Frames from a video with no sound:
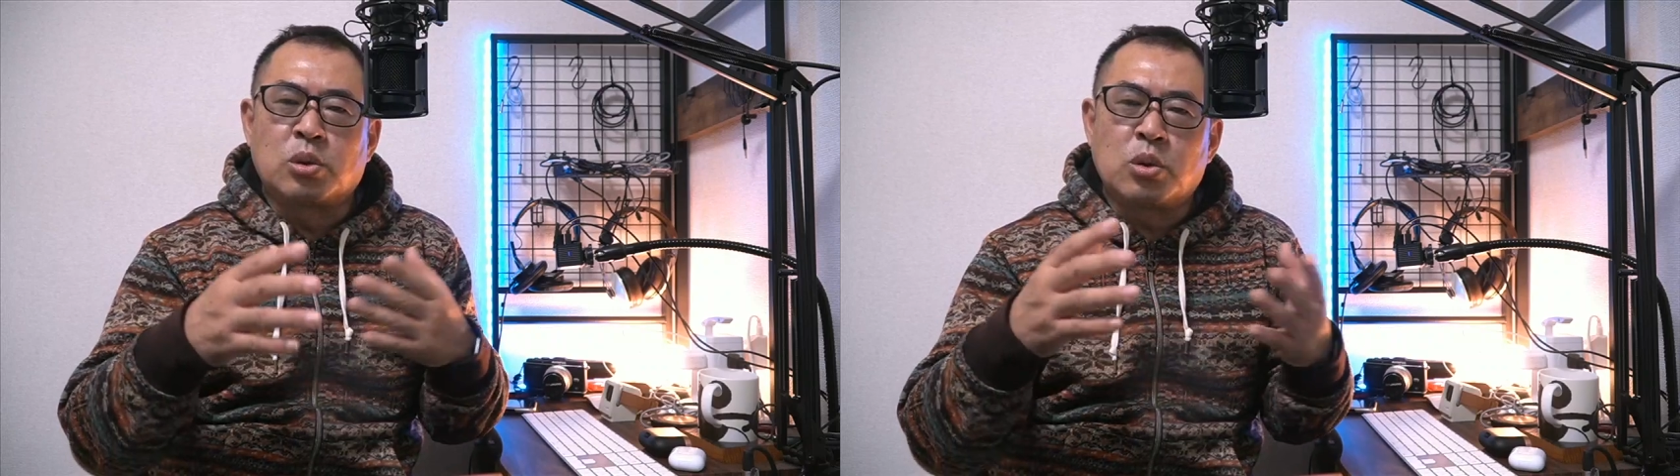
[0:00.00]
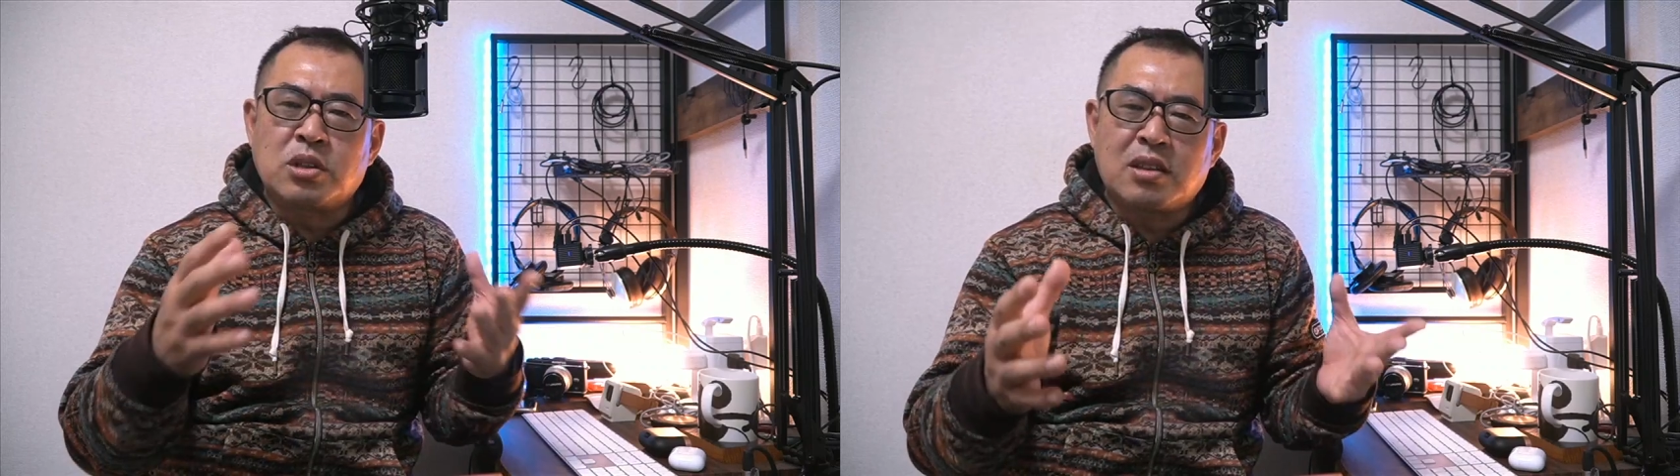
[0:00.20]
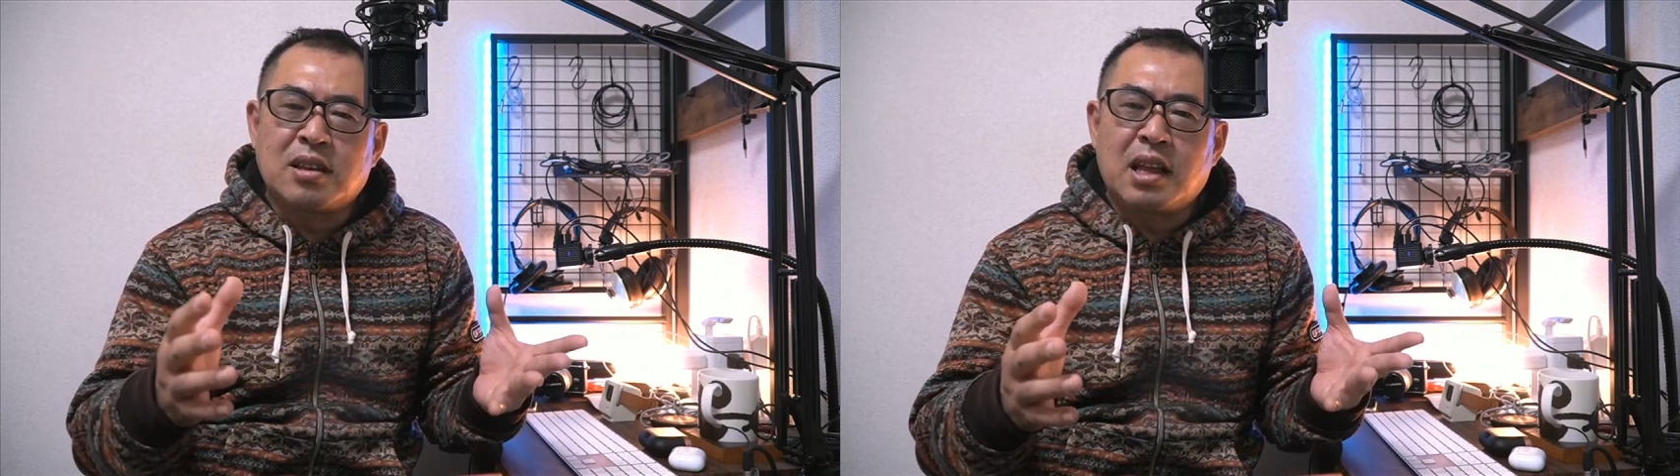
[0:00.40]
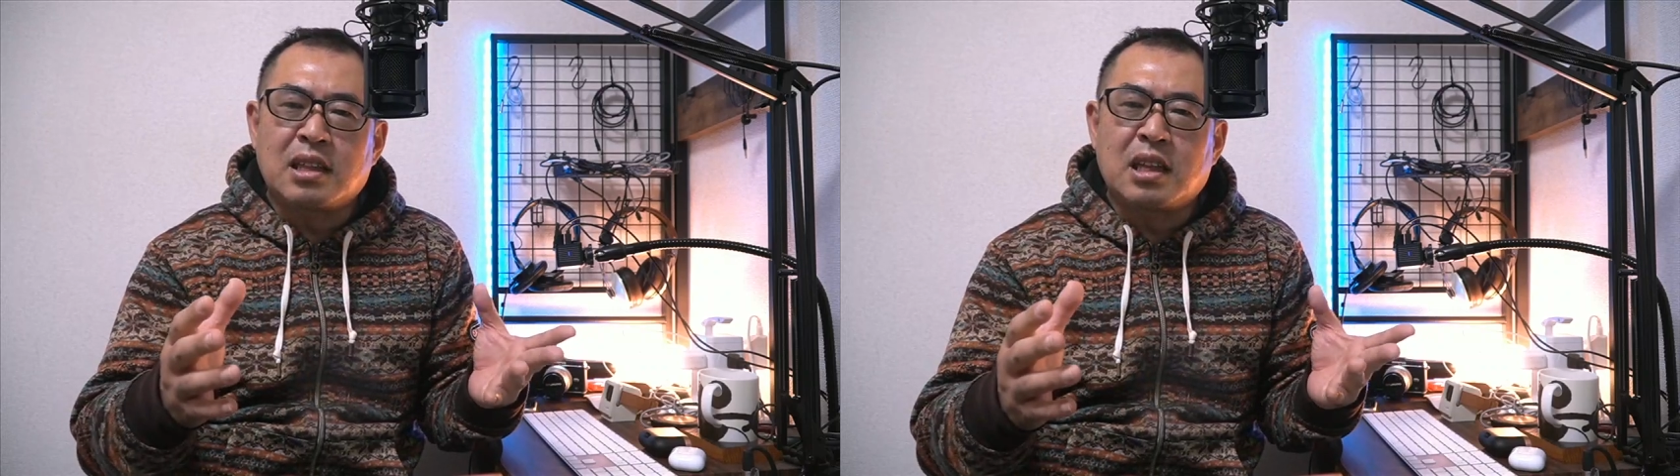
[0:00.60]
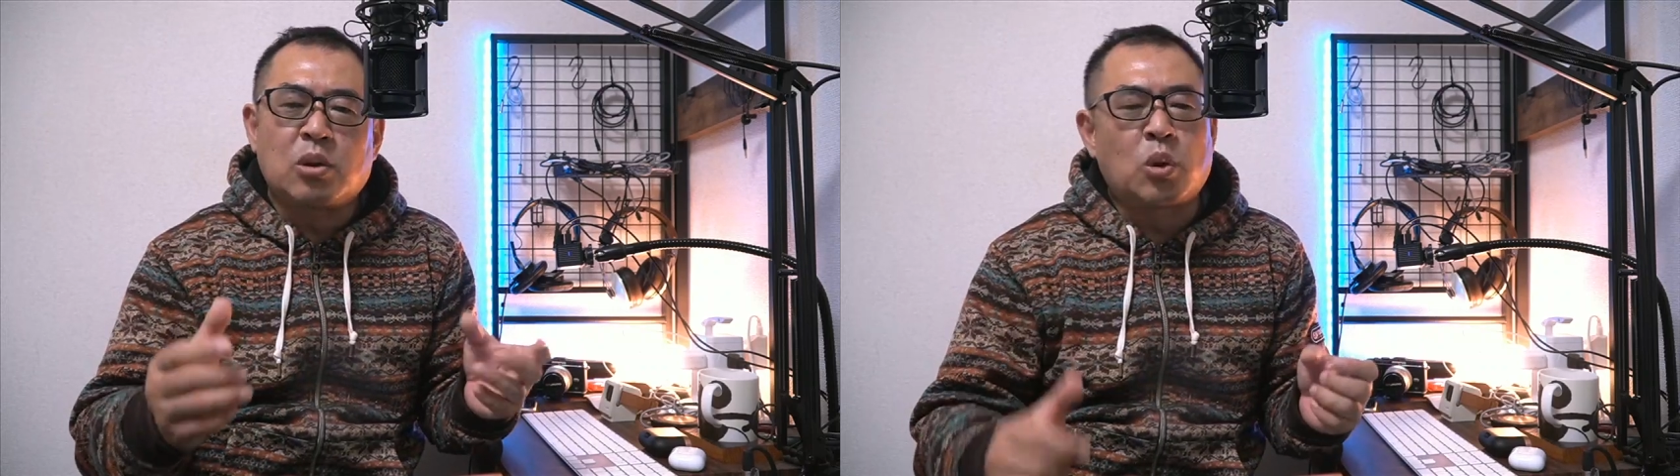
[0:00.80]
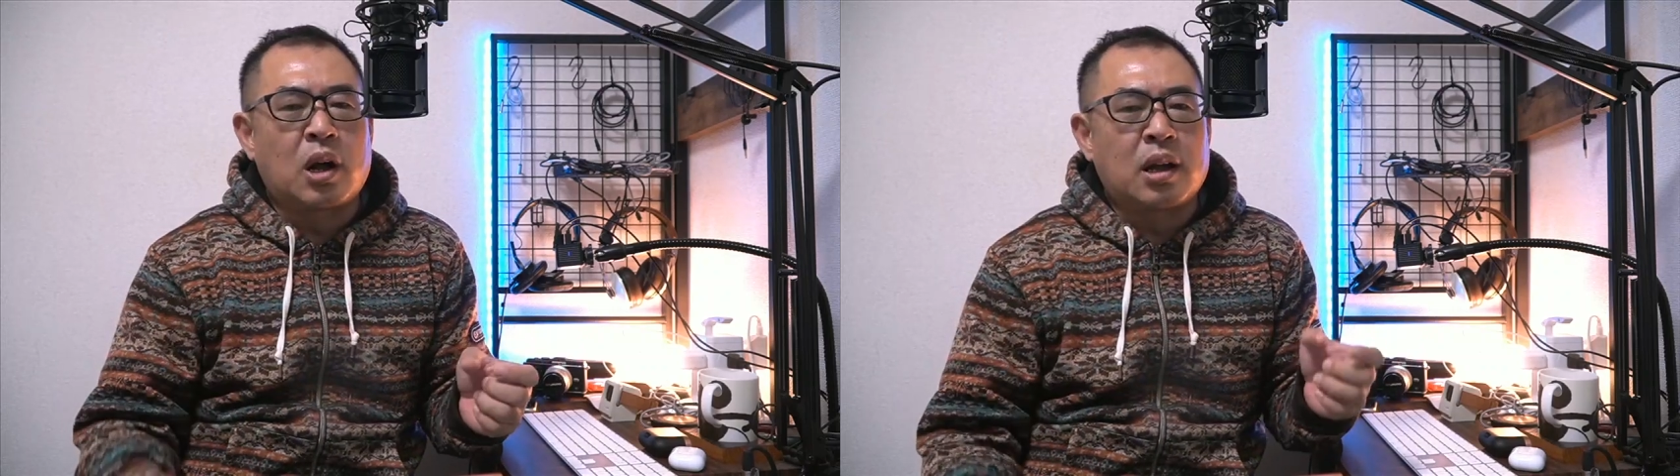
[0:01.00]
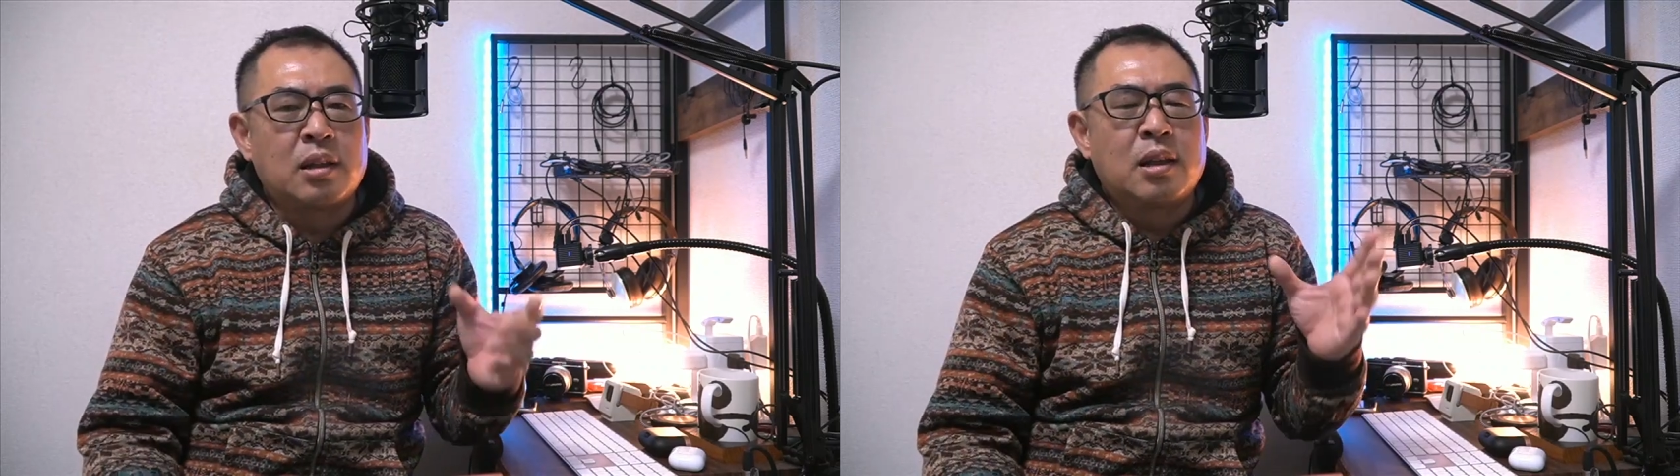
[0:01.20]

とした使い方とか